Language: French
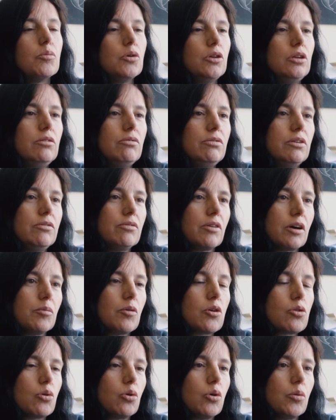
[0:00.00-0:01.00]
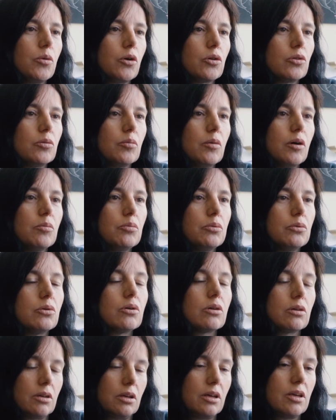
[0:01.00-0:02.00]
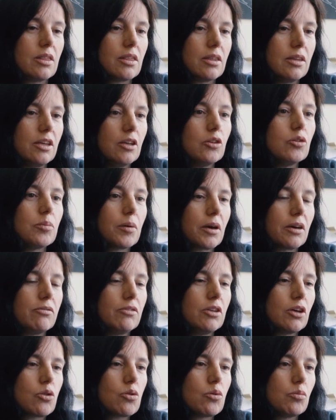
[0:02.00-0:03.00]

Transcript: modifie vraiment son comportement pour essayer de prévenir